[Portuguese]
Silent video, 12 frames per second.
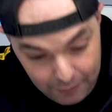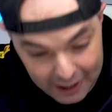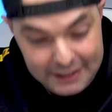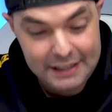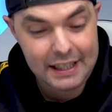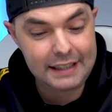
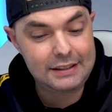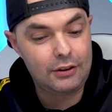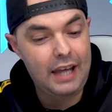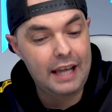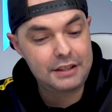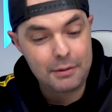Vais deixar
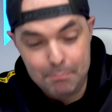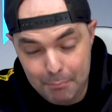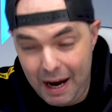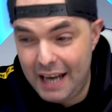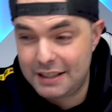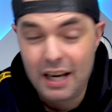saudades,
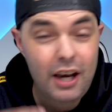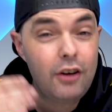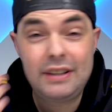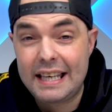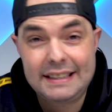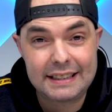mas
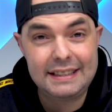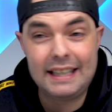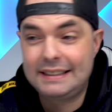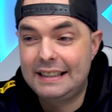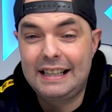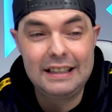eu tenho a
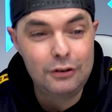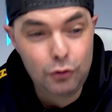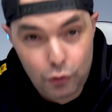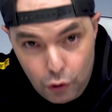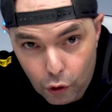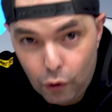certeza que
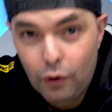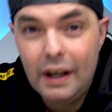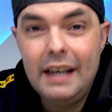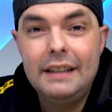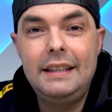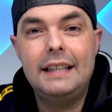tu,
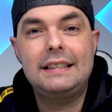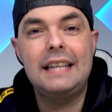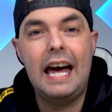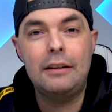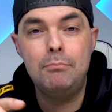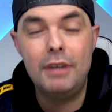desse
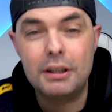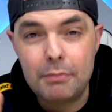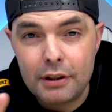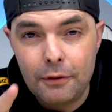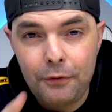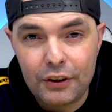lado, mesmo
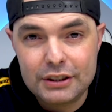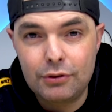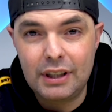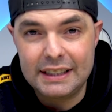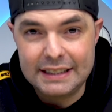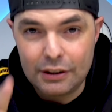que não fosse
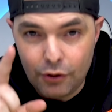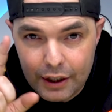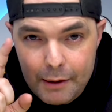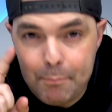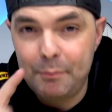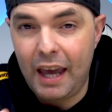
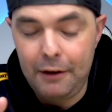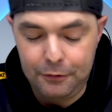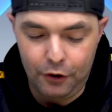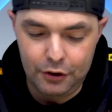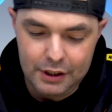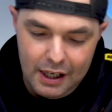utilizador da
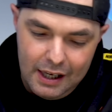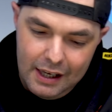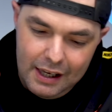iPhone,